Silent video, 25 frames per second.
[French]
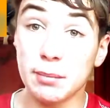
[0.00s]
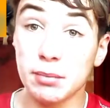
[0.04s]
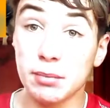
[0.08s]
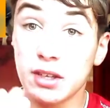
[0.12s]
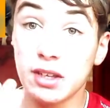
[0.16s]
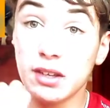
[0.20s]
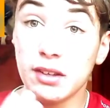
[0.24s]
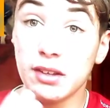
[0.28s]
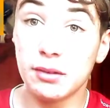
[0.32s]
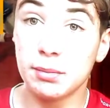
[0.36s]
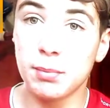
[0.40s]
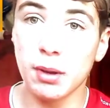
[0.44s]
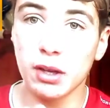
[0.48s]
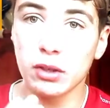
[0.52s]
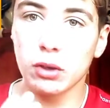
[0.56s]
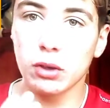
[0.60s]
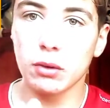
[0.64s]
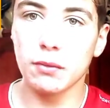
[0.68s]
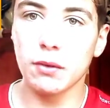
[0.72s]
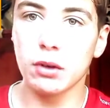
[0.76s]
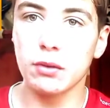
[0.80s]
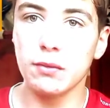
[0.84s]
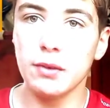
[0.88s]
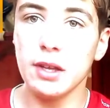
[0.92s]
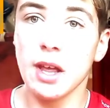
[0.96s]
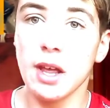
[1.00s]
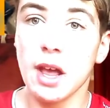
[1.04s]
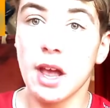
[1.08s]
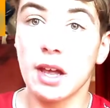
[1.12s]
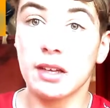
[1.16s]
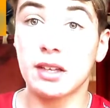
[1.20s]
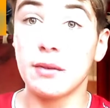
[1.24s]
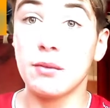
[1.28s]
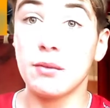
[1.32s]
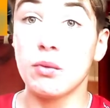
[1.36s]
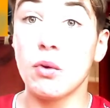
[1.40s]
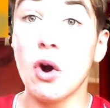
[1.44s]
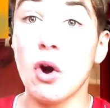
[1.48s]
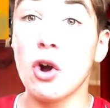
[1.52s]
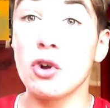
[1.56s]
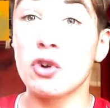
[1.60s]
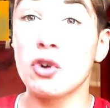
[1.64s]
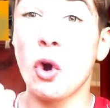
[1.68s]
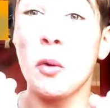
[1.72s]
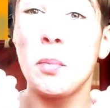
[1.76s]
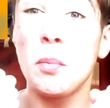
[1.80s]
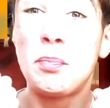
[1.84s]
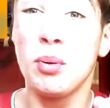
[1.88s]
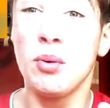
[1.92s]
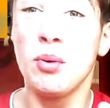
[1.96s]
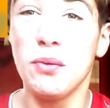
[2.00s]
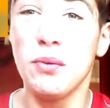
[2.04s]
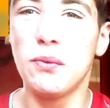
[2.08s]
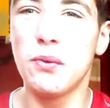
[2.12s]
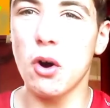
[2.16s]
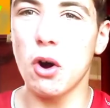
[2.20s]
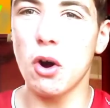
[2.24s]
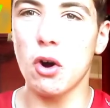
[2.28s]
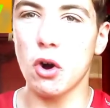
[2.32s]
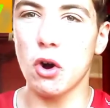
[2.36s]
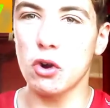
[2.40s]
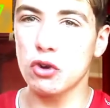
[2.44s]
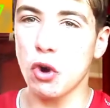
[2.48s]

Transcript: étapes qui se passent dans votre vie, ça vous rend encore plus fort,